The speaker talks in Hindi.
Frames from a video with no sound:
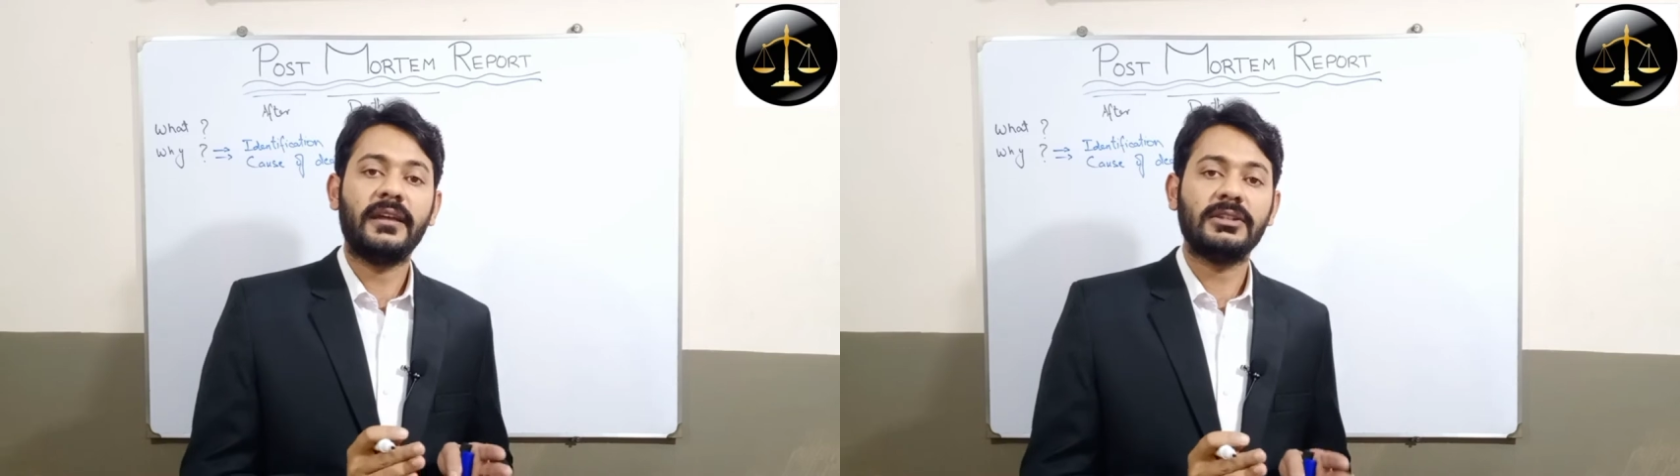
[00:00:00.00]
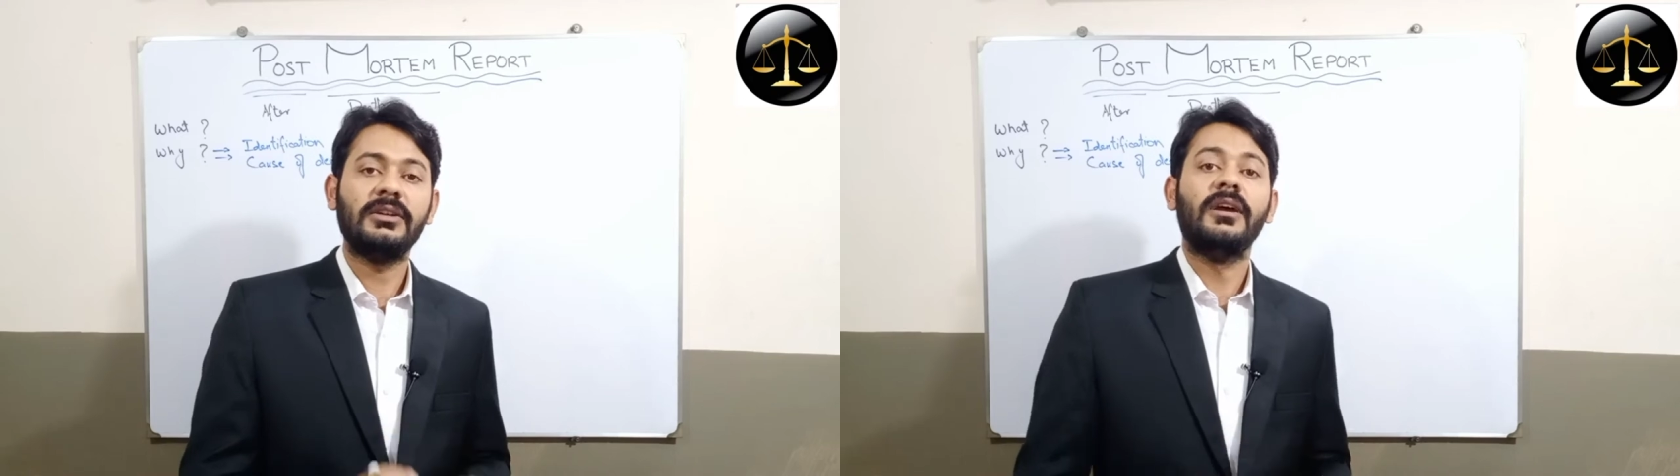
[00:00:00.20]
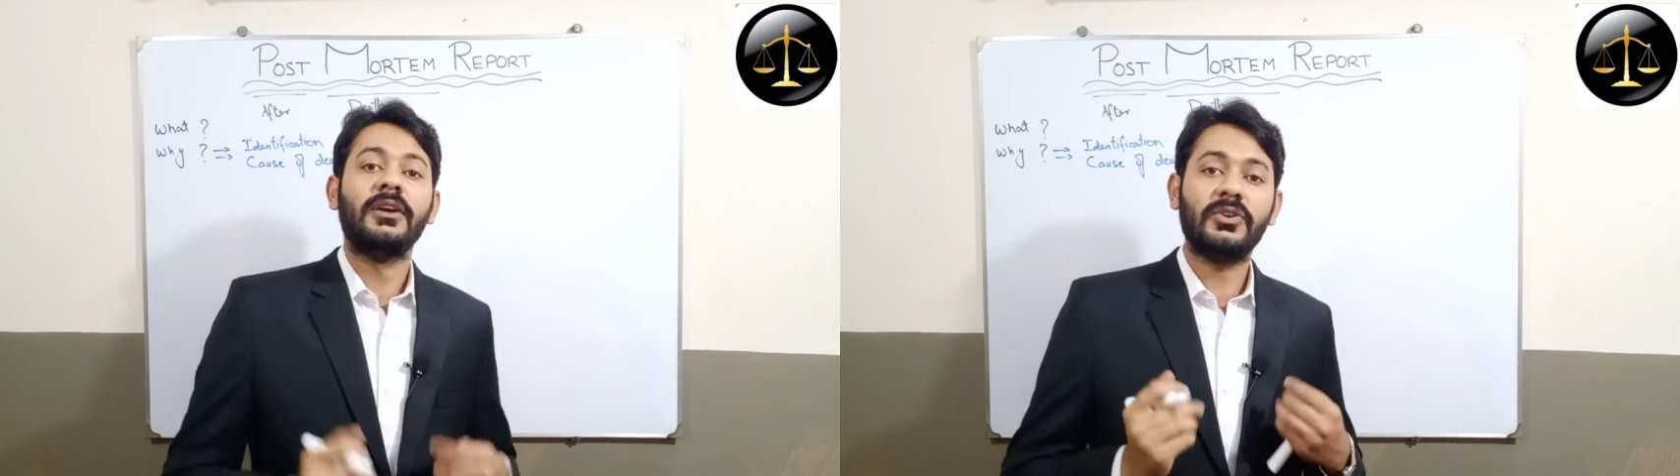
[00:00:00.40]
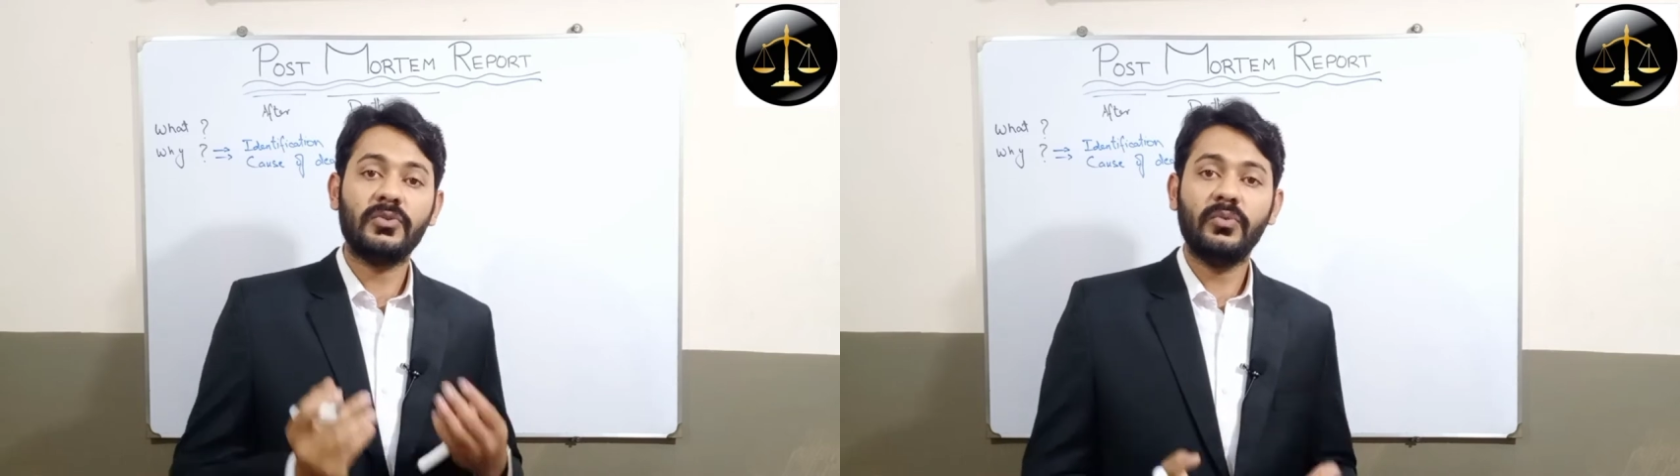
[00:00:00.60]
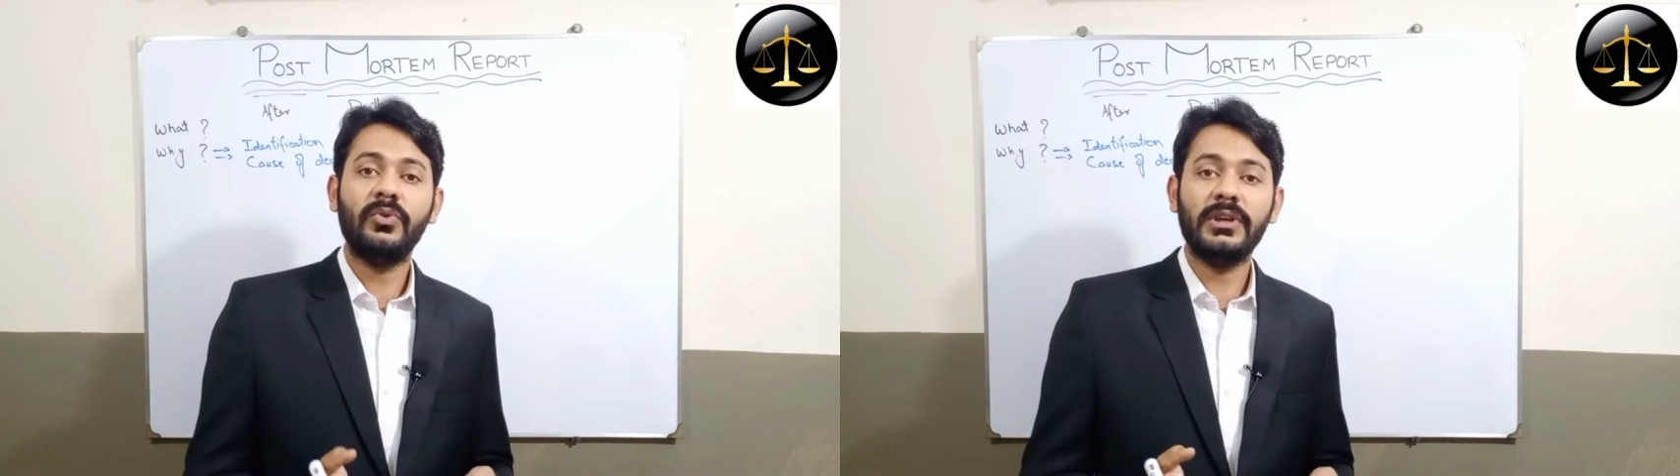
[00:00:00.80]
डेथ
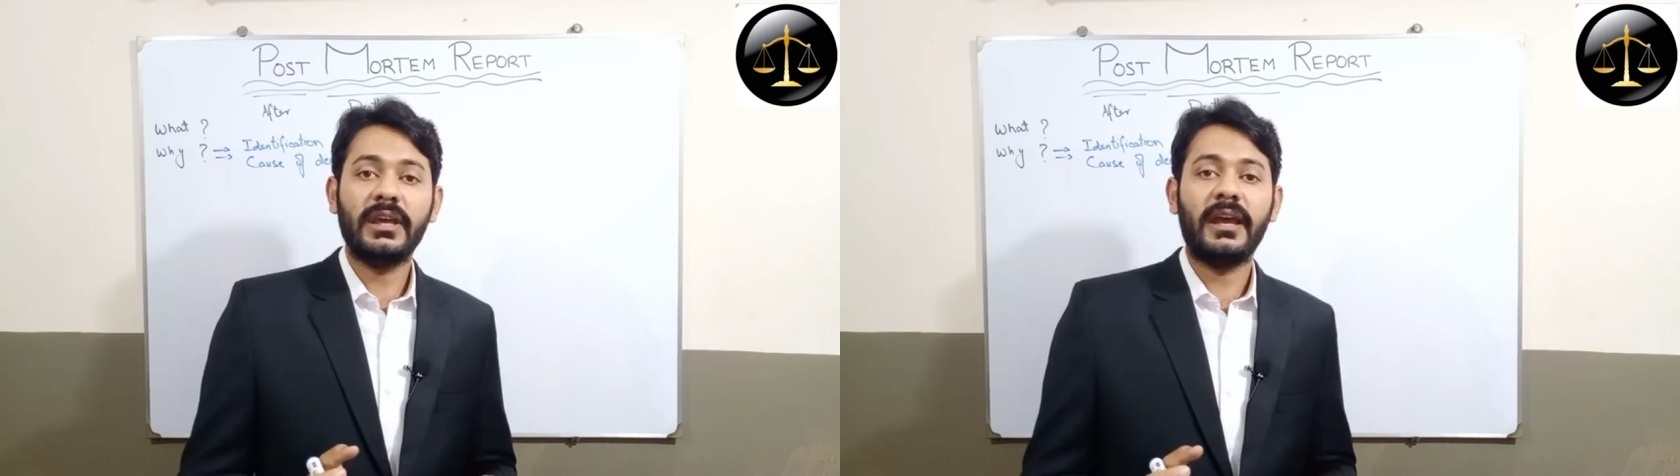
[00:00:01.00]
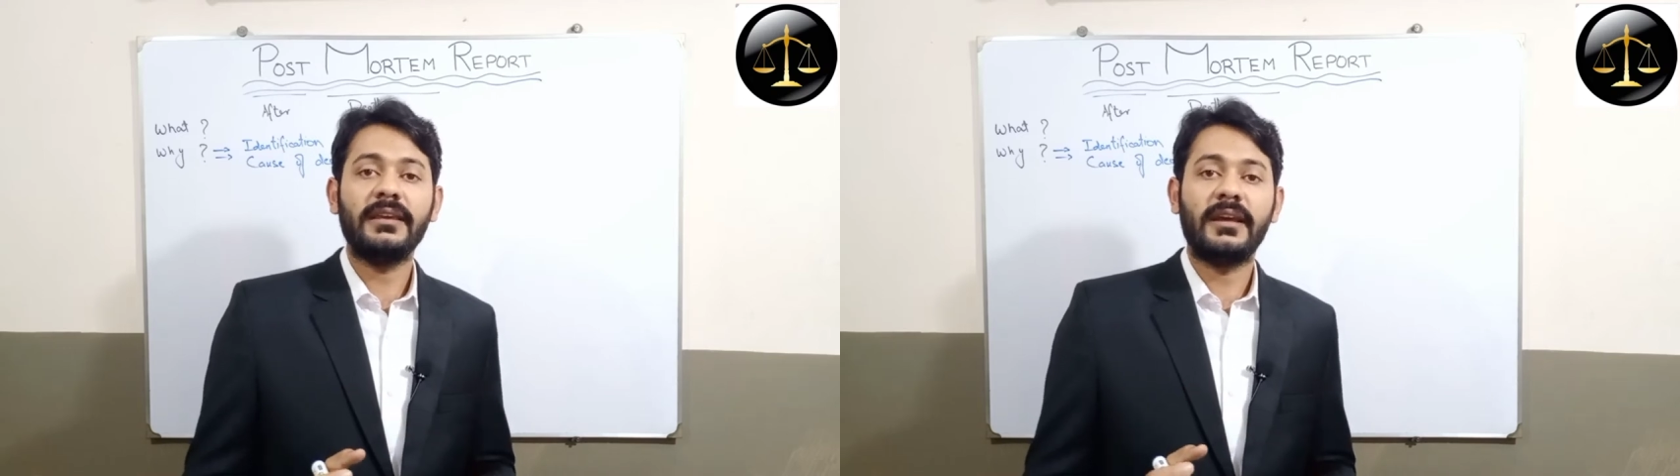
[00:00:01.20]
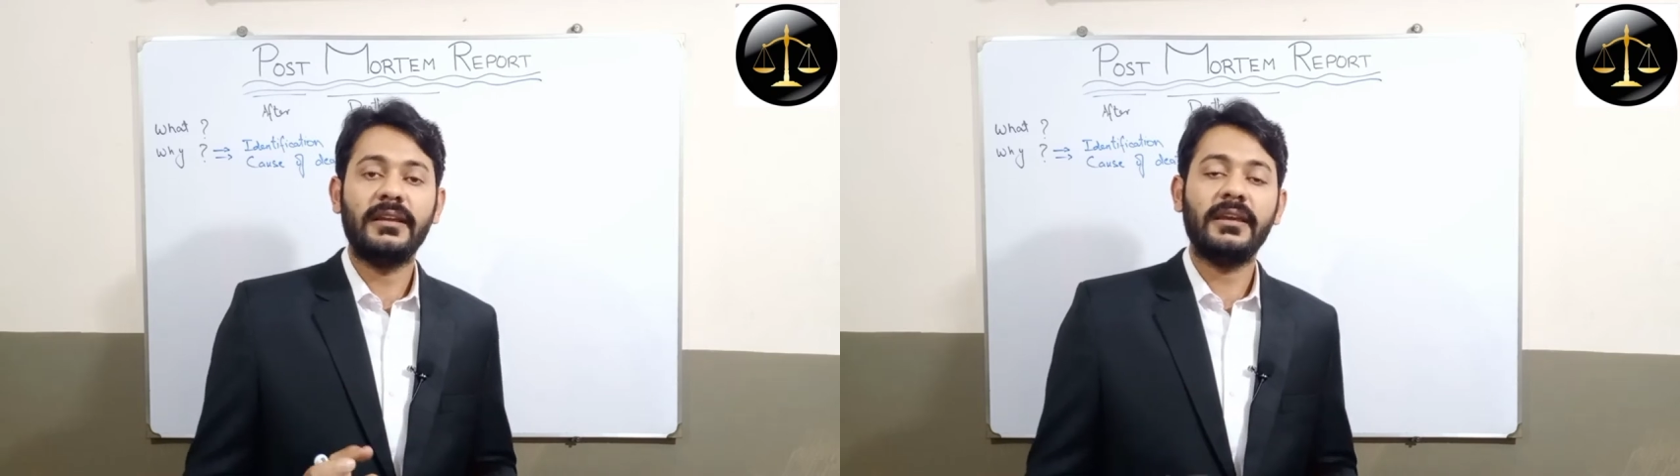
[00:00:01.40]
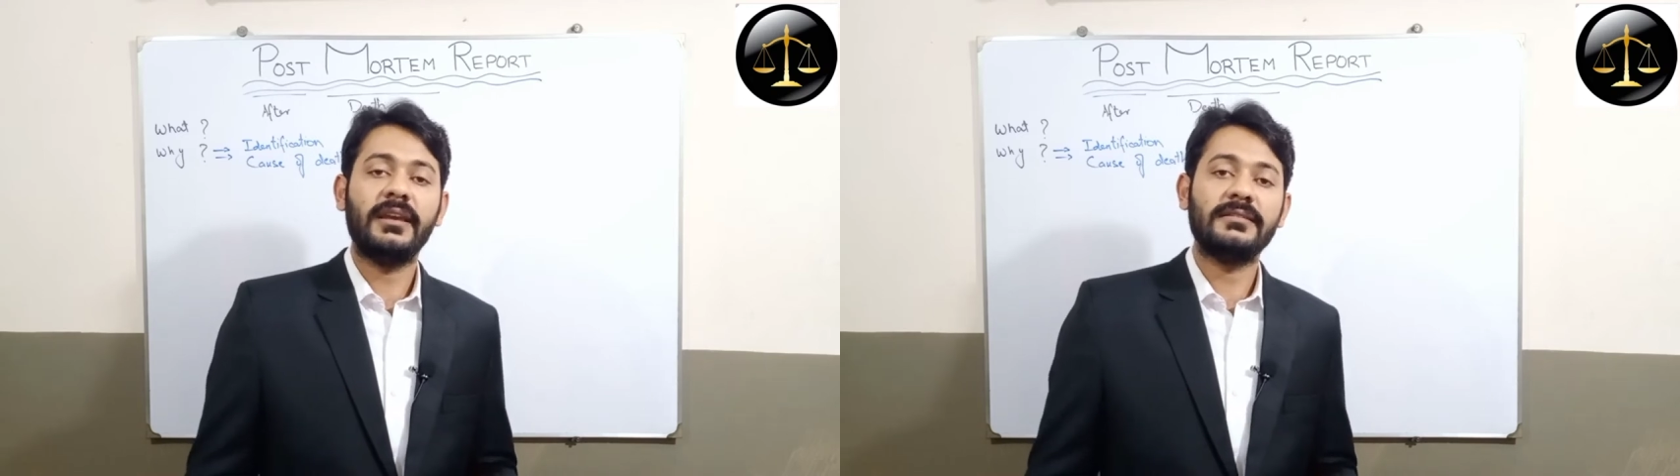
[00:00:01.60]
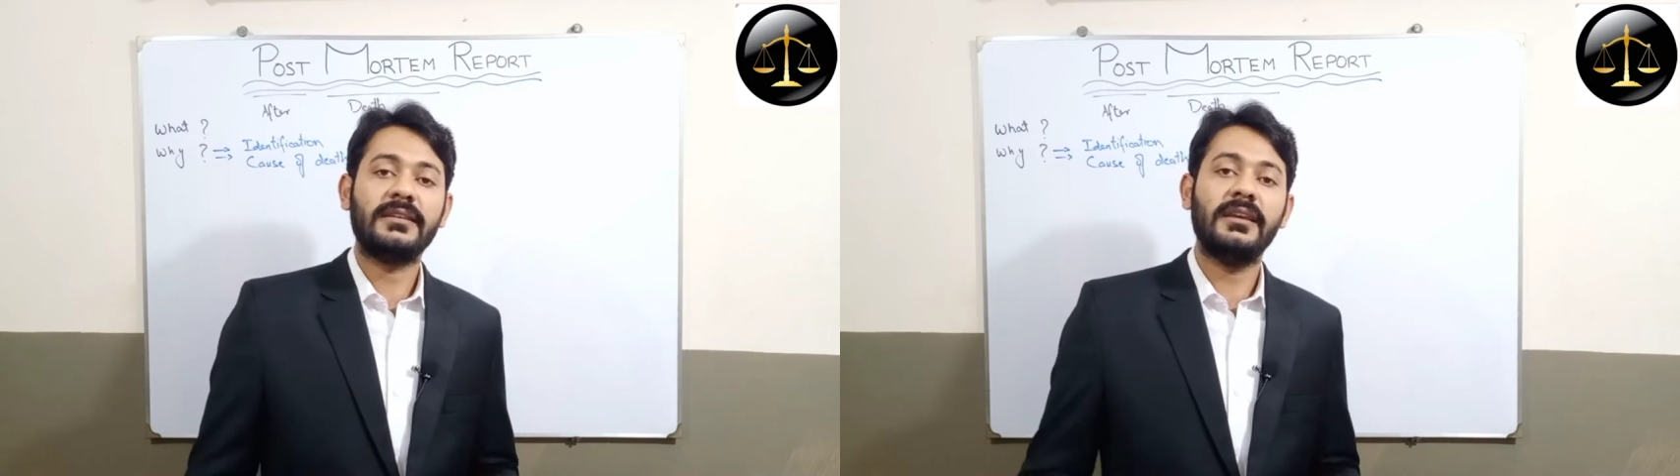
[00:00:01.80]
क्यों हुई है यानी कि
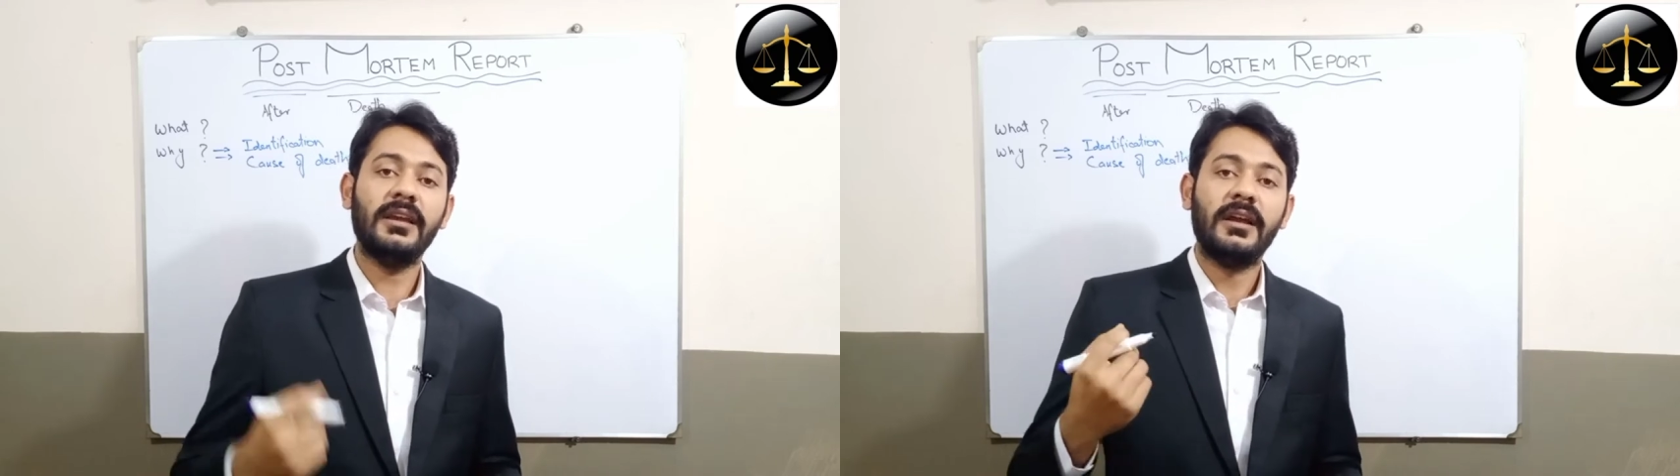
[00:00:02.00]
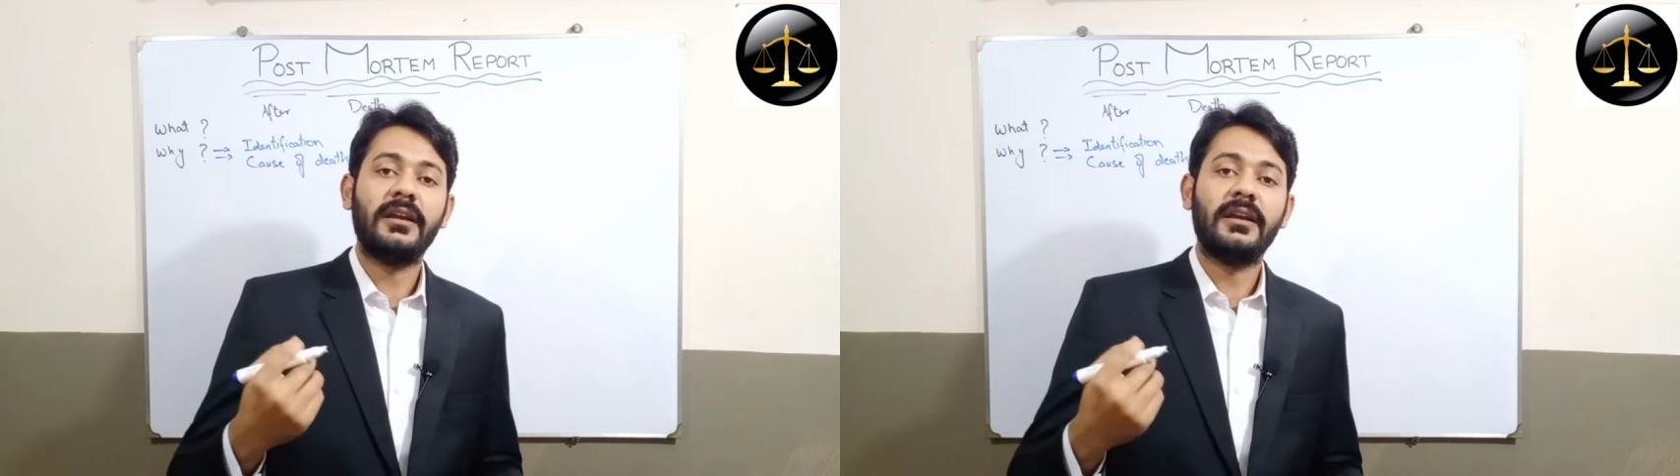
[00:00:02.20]
इसकी